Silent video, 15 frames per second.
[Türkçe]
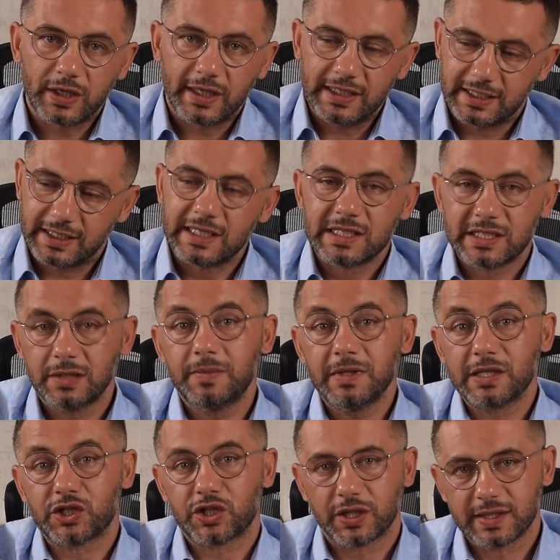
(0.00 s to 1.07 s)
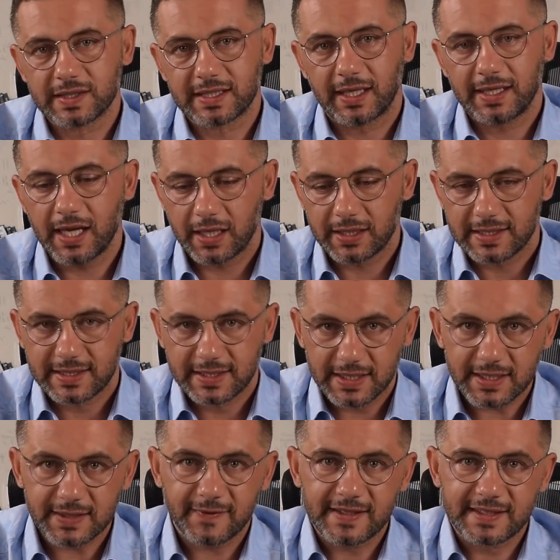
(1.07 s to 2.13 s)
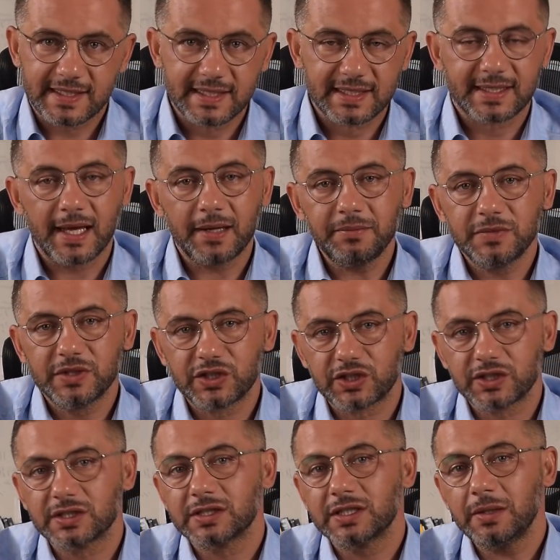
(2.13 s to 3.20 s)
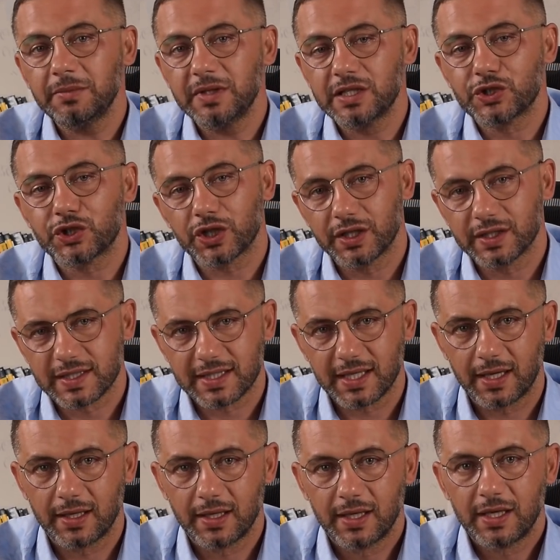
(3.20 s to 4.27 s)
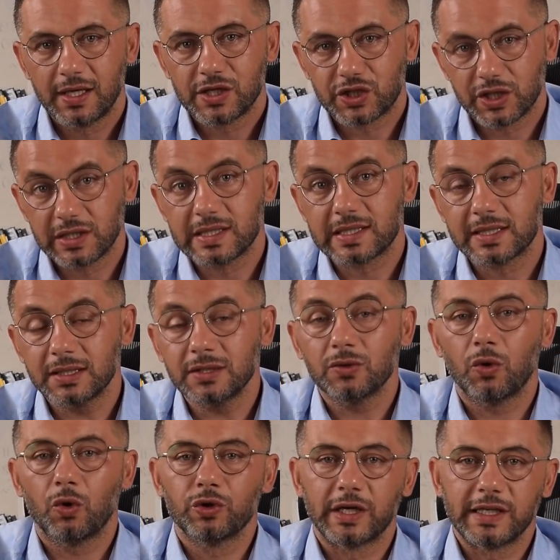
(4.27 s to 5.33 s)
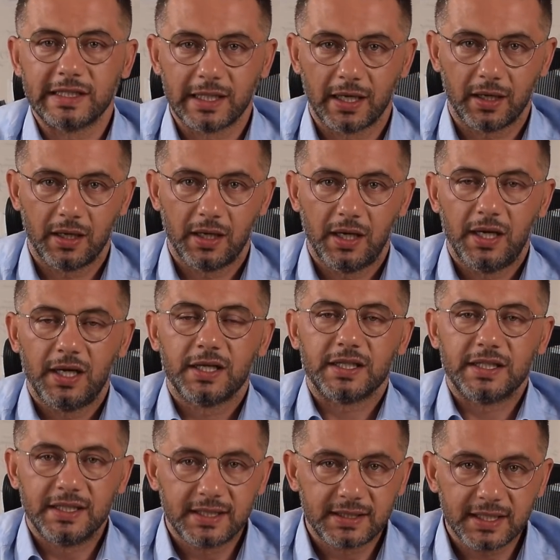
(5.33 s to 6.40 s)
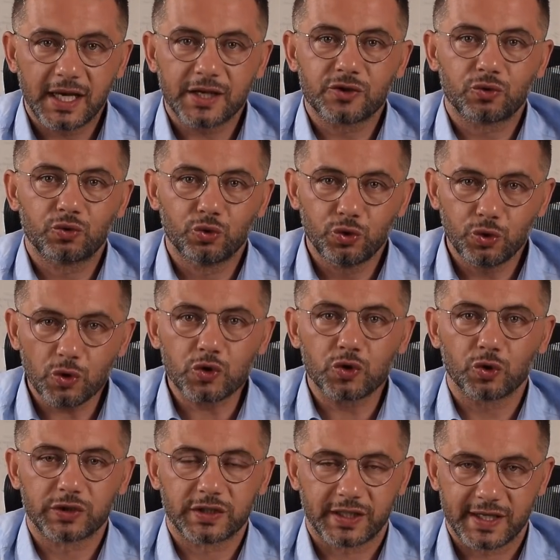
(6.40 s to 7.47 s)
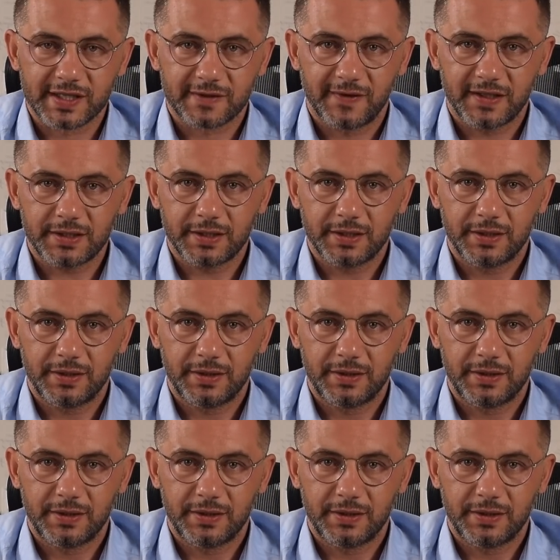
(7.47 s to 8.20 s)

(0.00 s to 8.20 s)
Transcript: ikinci bir şahısa yani siz ve sistem dışında bir şahısa, şahısın onayına ihtiyaç duyuyorsa o transfer